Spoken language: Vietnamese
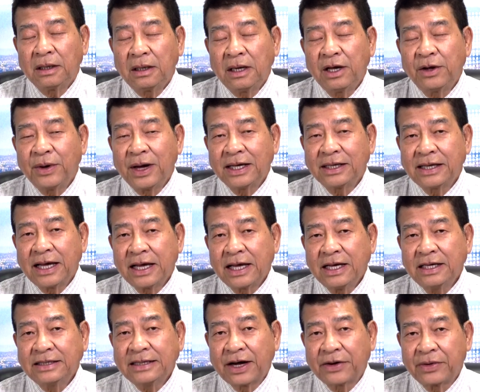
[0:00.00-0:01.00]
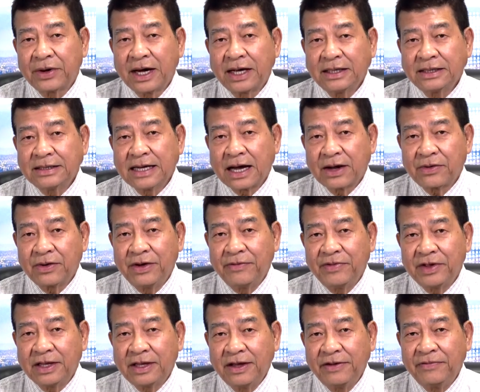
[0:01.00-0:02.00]
Đình Quang Thái kính chào quý khán giả của người
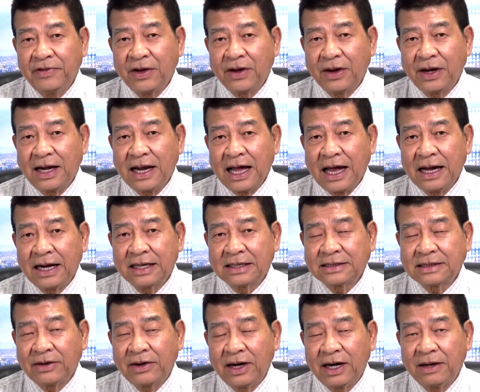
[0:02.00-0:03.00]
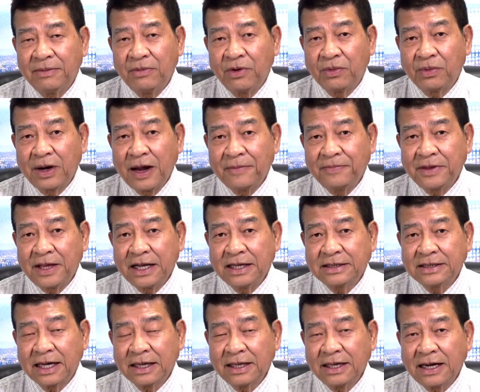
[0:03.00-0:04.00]
Việt TV Online. Là sau đây là một điểm
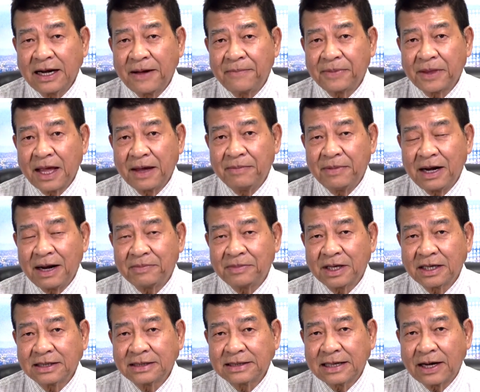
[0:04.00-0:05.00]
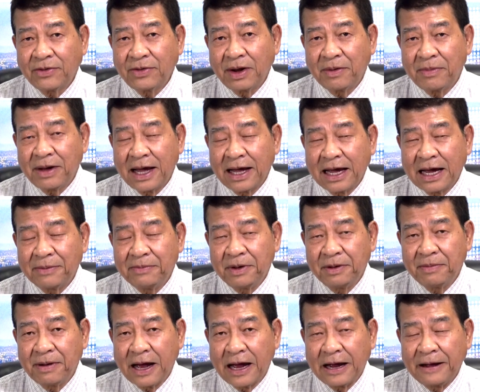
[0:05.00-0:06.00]
tin sáng thứ năm ngày 15 tháng 6 năm
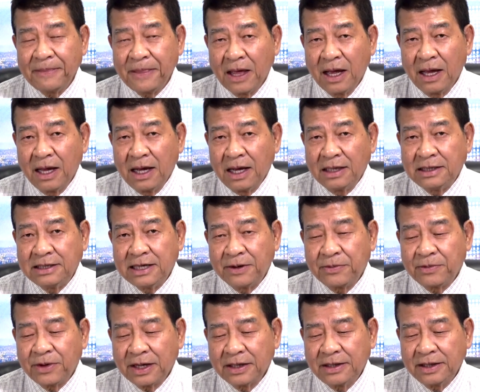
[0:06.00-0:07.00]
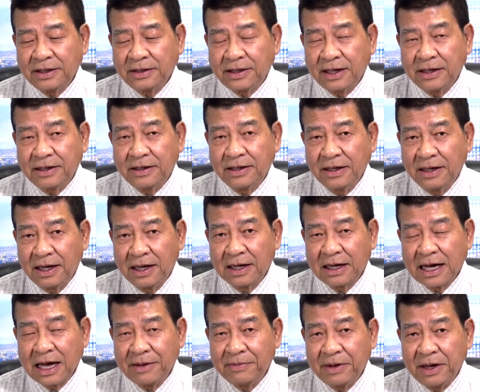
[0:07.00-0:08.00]
2017. Chiều hôm qua thứ Tư,
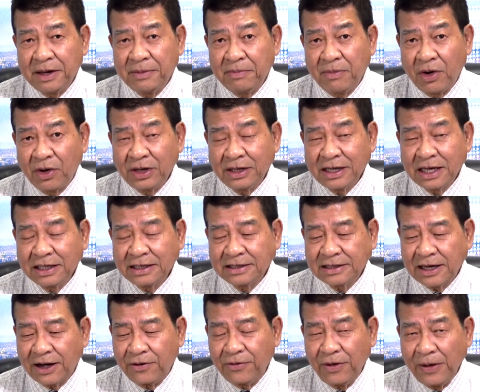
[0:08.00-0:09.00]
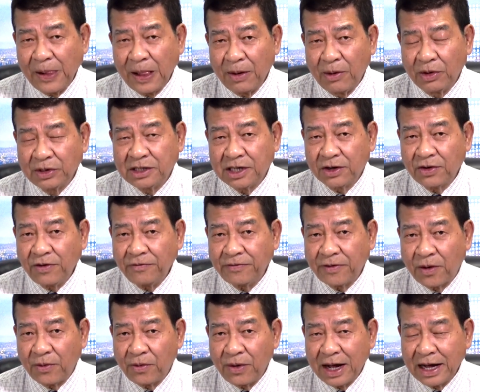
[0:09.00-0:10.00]
ngày 14 tháng 6, Bộ trưởng Quốc
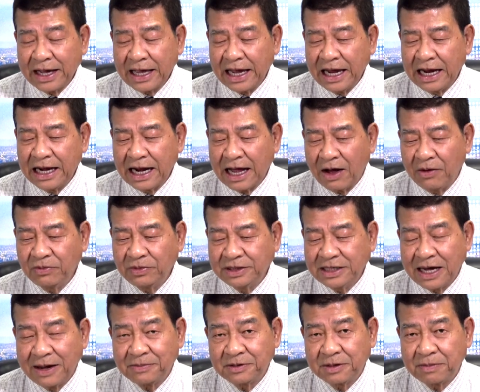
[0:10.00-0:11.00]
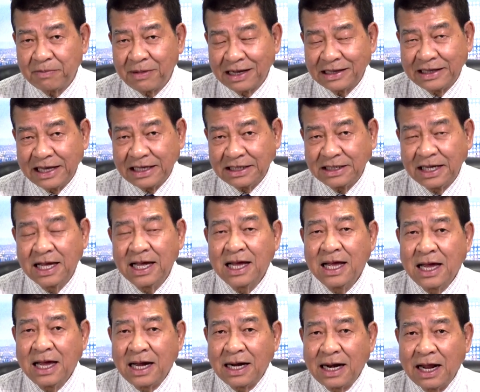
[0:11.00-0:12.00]
phòng Hoa Kỳ là ông James Mattis
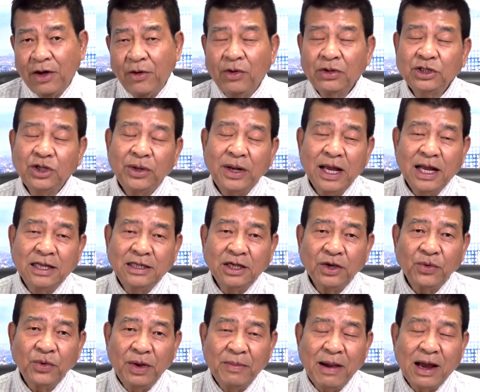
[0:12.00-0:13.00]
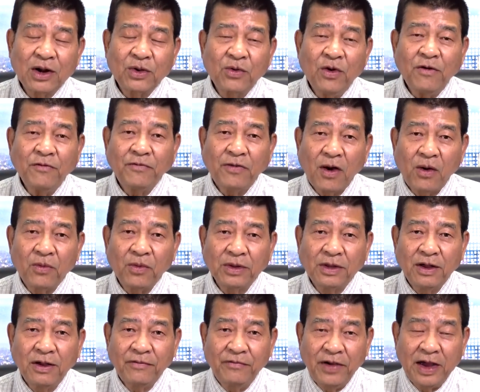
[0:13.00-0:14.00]
đã xuất hiện trước Ủy ban Quốc phòng của
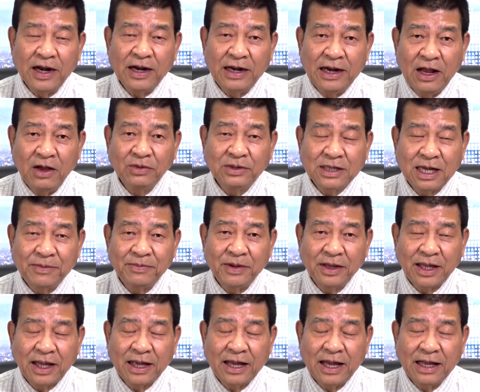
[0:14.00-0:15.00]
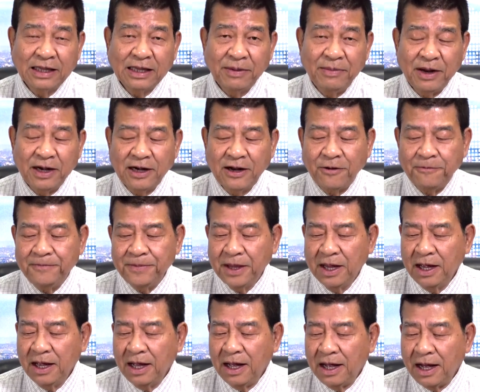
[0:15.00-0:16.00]
Thượng viện điều trần về tình hình tại Biển Đông.
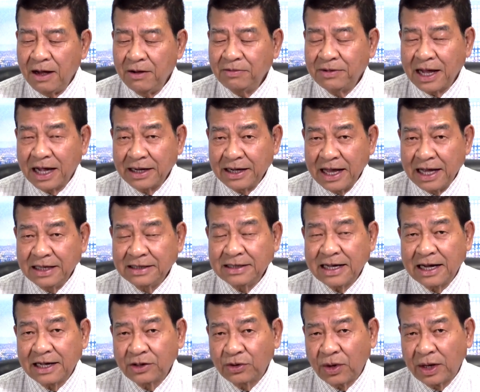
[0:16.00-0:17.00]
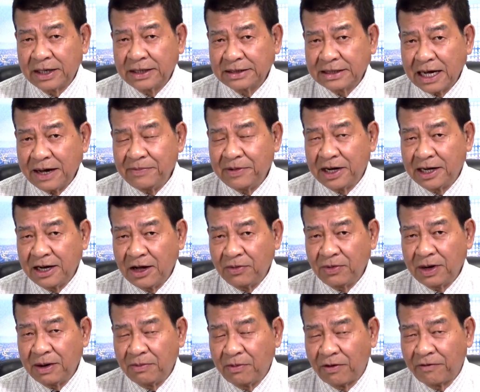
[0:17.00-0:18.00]
Ông khẳng định rằng tuần tra Biển
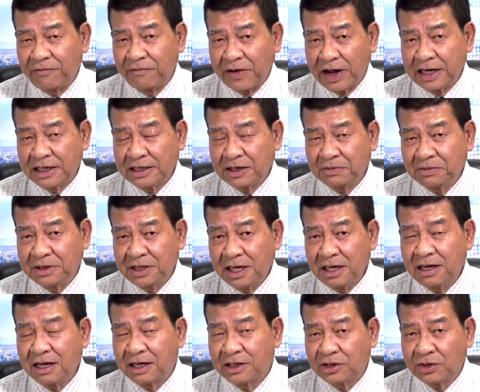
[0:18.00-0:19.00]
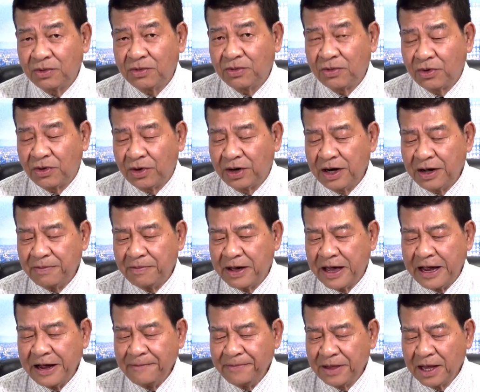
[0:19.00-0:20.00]
Đông là một phần trong chiến lược chung của nước
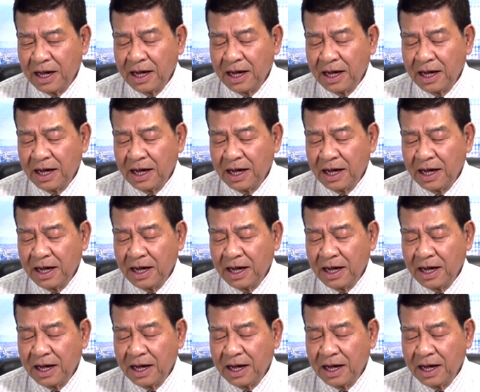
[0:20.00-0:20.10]
Mỹ.